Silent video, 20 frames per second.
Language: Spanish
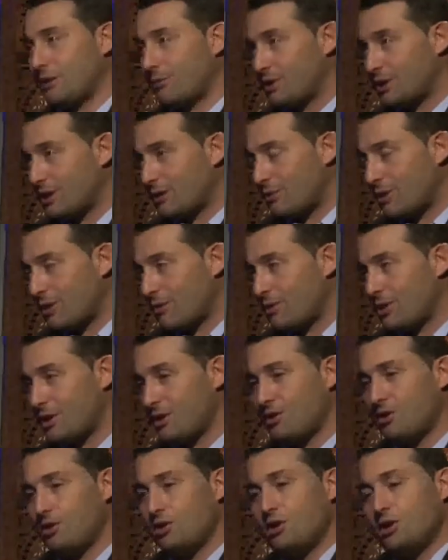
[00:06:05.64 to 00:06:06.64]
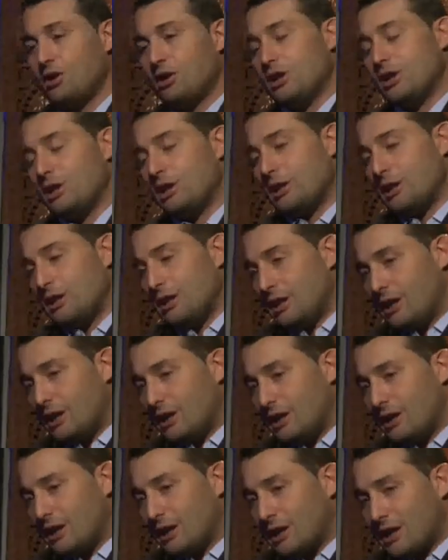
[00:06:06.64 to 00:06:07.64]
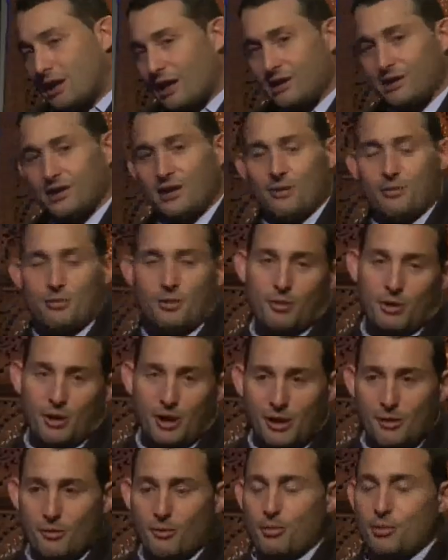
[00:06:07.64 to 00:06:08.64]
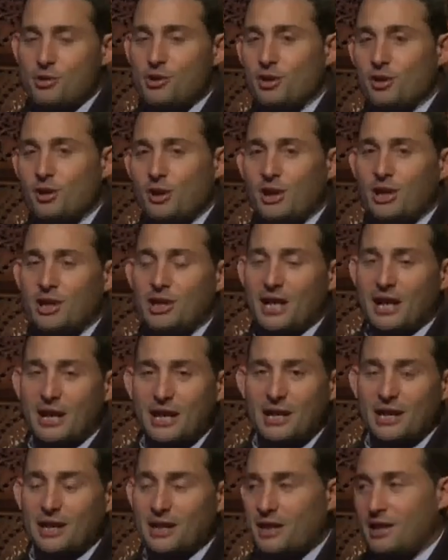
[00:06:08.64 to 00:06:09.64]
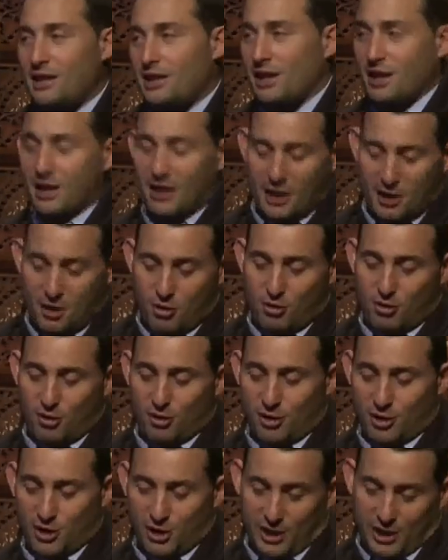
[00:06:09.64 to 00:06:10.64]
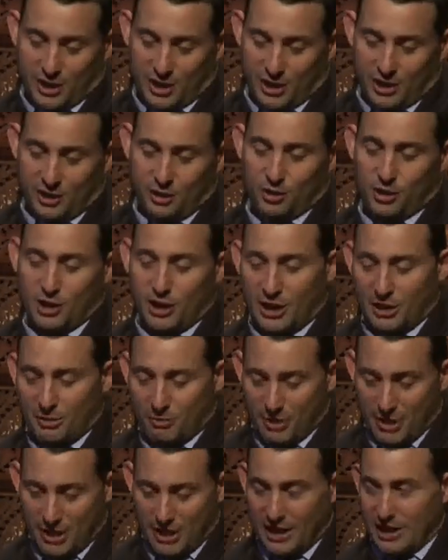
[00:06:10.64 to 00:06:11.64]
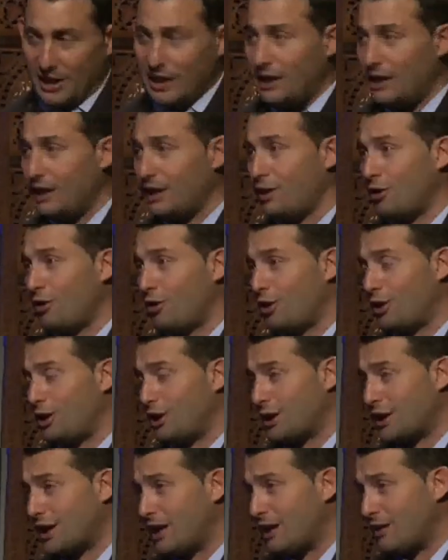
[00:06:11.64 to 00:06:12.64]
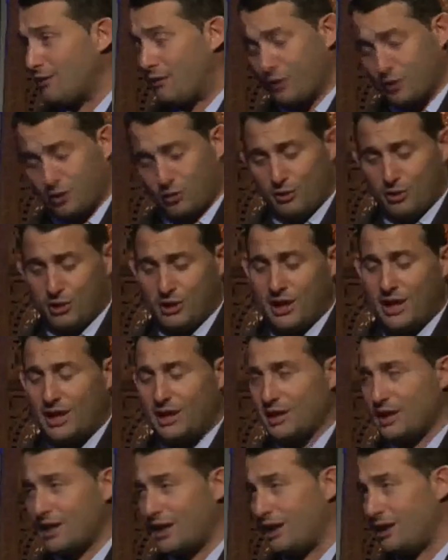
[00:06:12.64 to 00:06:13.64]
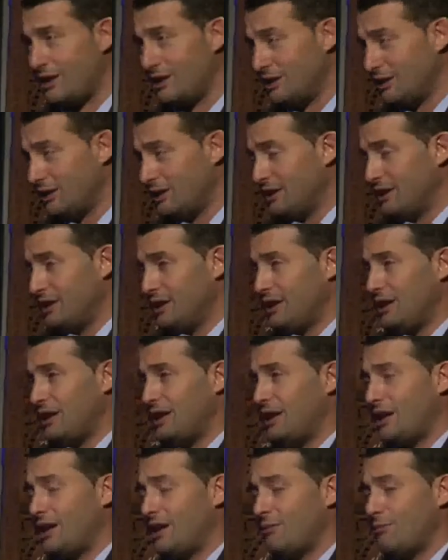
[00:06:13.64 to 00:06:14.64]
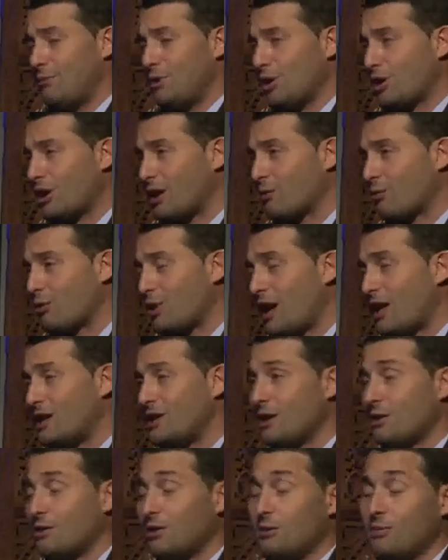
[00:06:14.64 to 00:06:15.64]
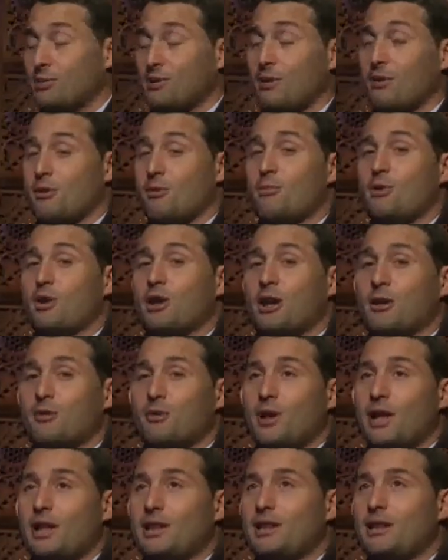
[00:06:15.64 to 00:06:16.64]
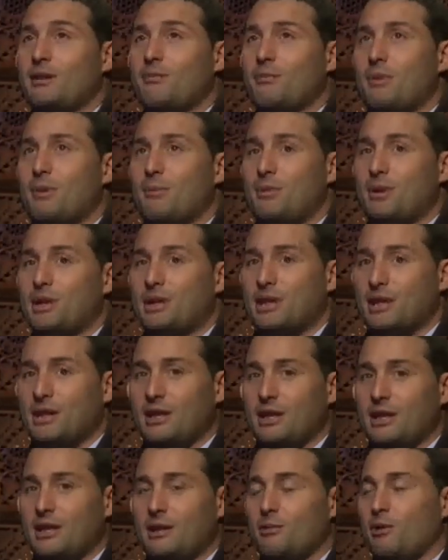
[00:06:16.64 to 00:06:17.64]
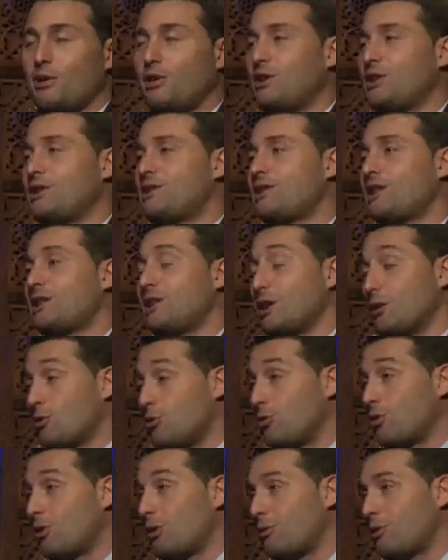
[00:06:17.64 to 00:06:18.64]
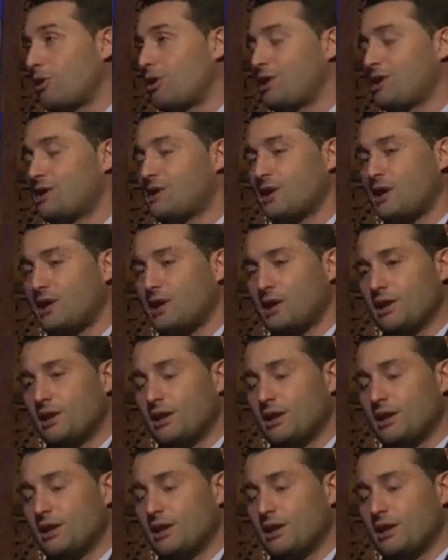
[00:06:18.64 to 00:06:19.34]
transmití a mi amigo, ¿qué hacemos? Bueno, hagamos un proyecto de energía. ¿Qué energía? Geo, eh, geotérmica, eólica, fotovoltaica, eh, biocarburante. Cuando empezamos con biocarburante me metí en el biodiesel, descubro el biodiesel